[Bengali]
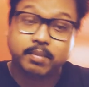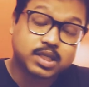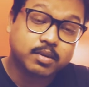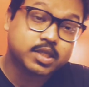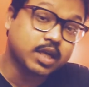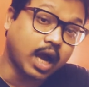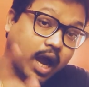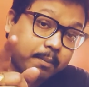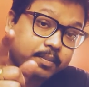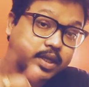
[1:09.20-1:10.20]
পাশাপাশি
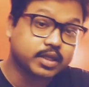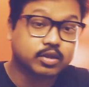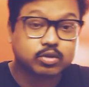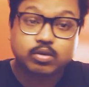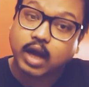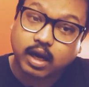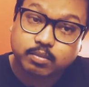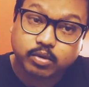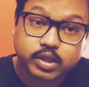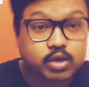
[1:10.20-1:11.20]
আপনি কিন্তু
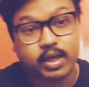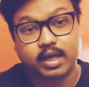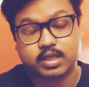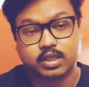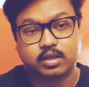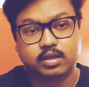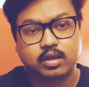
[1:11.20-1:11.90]
লাখপতি হয়ে গেছেন